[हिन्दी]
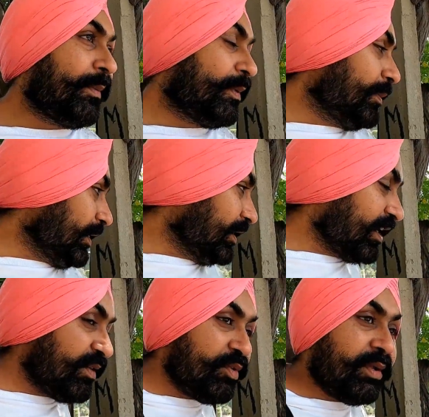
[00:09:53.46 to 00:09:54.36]
अभी अभी ब्रदर
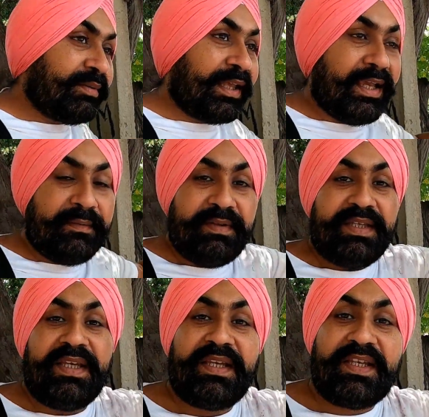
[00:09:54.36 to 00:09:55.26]
ने मुझे बताया
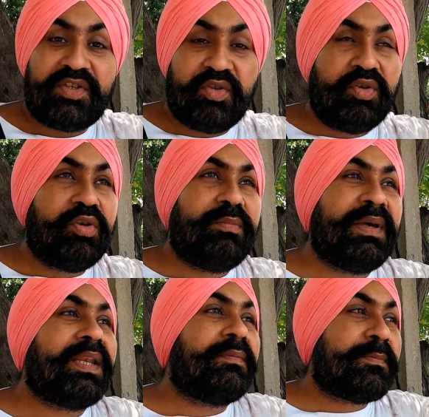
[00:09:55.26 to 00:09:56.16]
भी ये जो
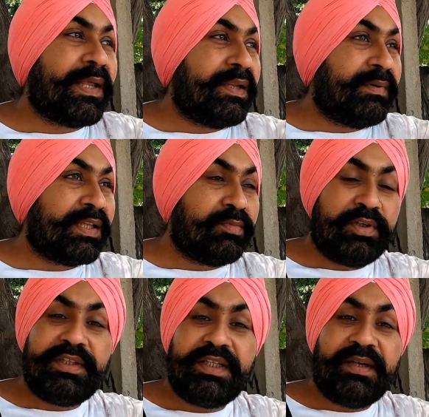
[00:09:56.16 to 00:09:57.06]
मैंने अभी पहले बात
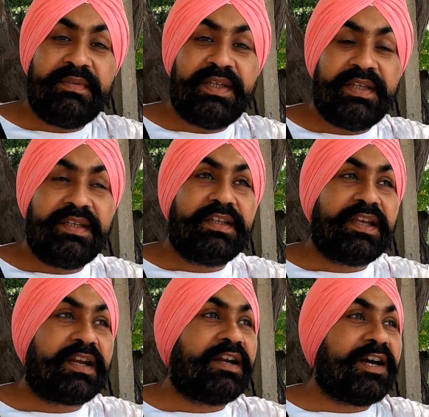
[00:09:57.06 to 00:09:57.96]
बोली थी ना भी
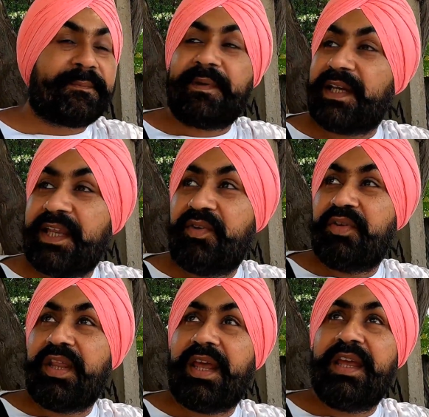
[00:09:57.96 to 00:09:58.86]
यार कार पार्किंग
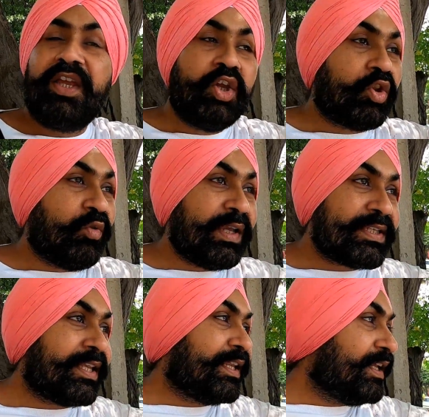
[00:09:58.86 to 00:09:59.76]
उधर है तो
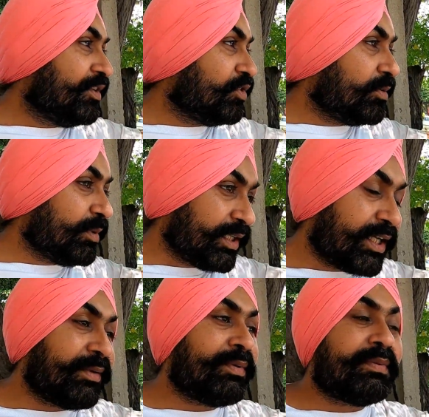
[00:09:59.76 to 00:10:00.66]
वैसा नहीं है इन्होंने ब्रदर
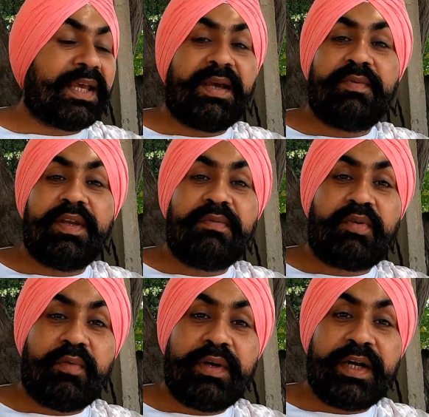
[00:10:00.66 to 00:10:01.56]
ने भी बताया मुझे भी
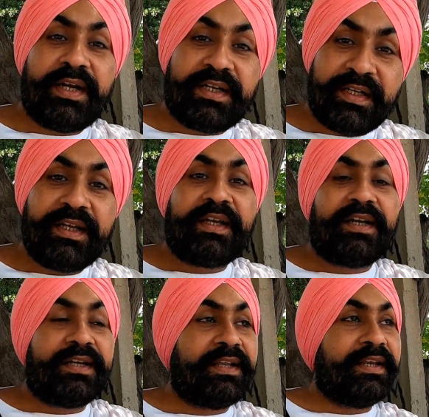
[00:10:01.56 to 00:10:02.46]
कोविड नाइन्टीन के
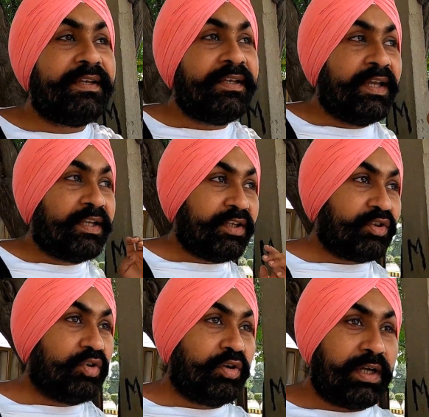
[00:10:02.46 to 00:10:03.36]
कारण ही है नहीं
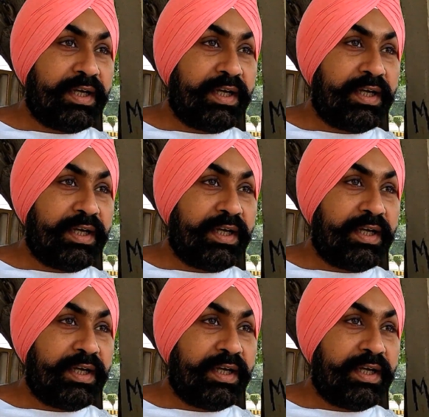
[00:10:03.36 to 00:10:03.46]
तो